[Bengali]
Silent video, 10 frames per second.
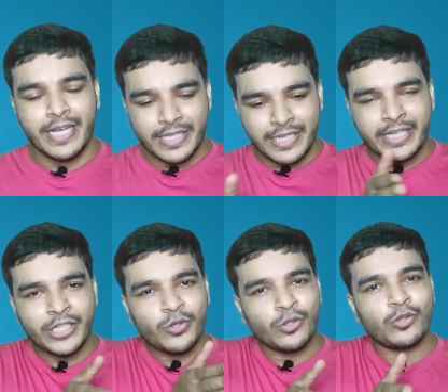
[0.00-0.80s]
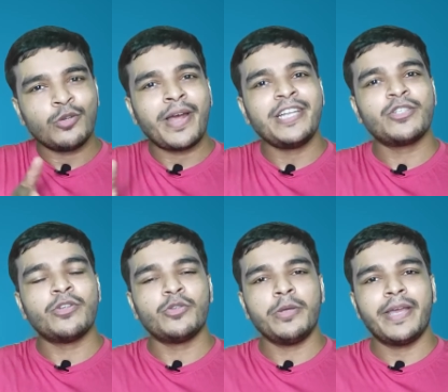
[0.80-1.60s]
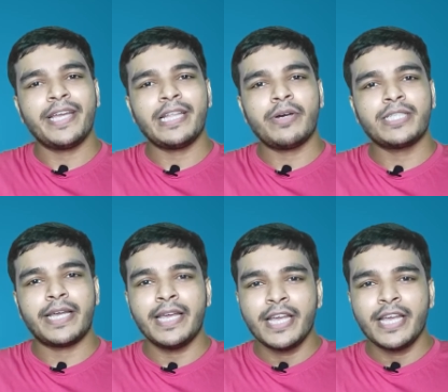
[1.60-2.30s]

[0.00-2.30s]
সেটাকে ছোটো ছোটো মাইলস্টোনে যদি ভেঙে দেওয়া যায়